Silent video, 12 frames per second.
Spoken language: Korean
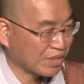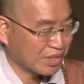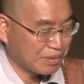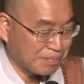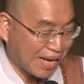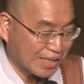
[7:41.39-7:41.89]

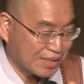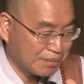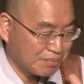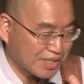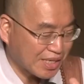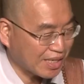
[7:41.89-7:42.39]
그
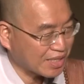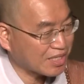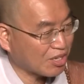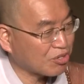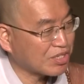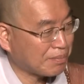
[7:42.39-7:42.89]
망념에 자기가
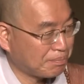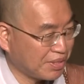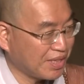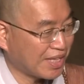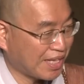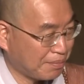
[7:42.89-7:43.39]

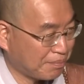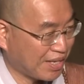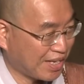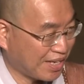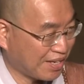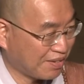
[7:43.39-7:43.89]
사로잡힌다 이
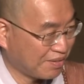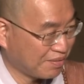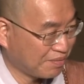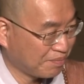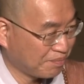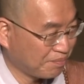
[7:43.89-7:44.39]
말이에요.
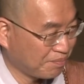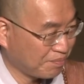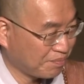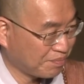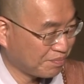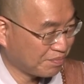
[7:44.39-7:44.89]

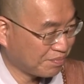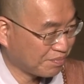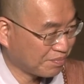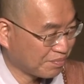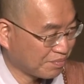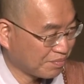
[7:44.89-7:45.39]
음.
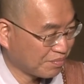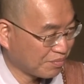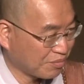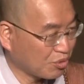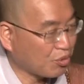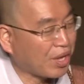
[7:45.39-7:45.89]

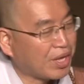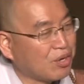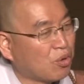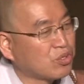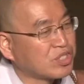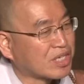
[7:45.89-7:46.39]
괜히
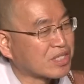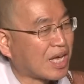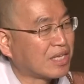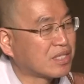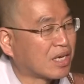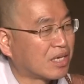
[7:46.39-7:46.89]
혼자서
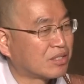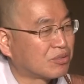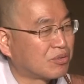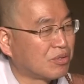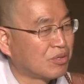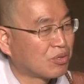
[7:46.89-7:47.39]

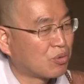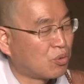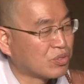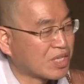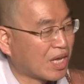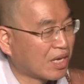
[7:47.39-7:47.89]
앉아가지고
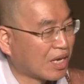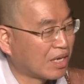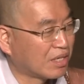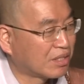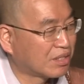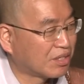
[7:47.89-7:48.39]
공상을
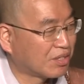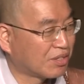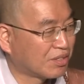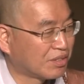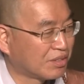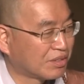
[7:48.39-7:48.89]
하는 거예요.
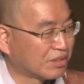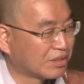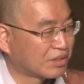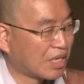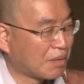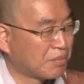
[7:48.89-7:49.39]

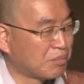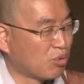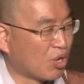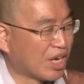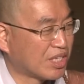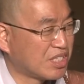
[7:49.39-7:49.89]
사면
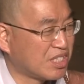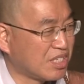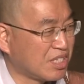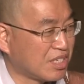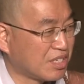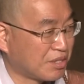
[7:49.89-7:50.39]

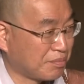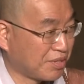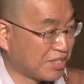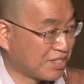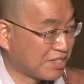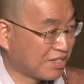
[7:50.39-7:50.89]
뭐하지
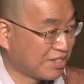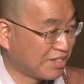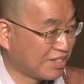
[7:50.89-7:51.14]
이러면서